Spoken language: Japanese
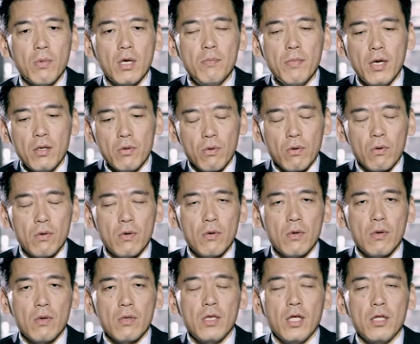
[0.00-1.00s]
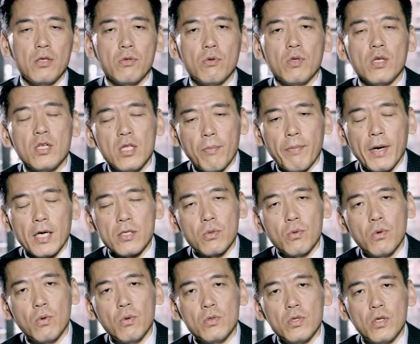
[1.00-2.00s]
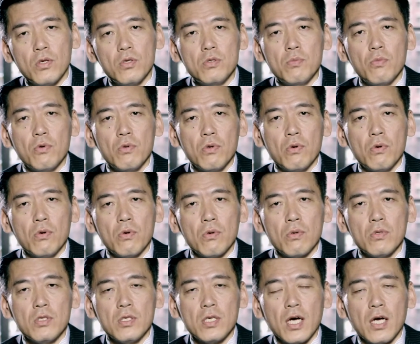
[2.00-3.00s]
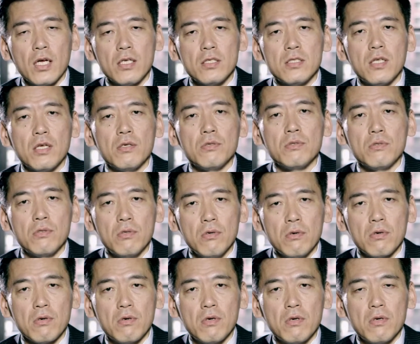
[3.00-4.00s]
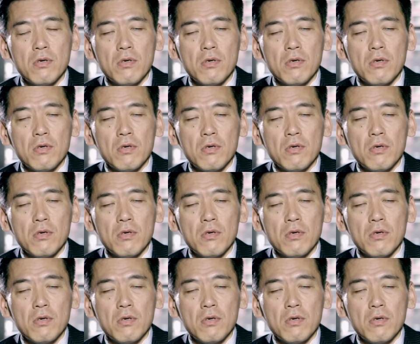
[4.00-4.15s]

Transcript: まあ、今の伝統的なパソコンっていうものに関して言うと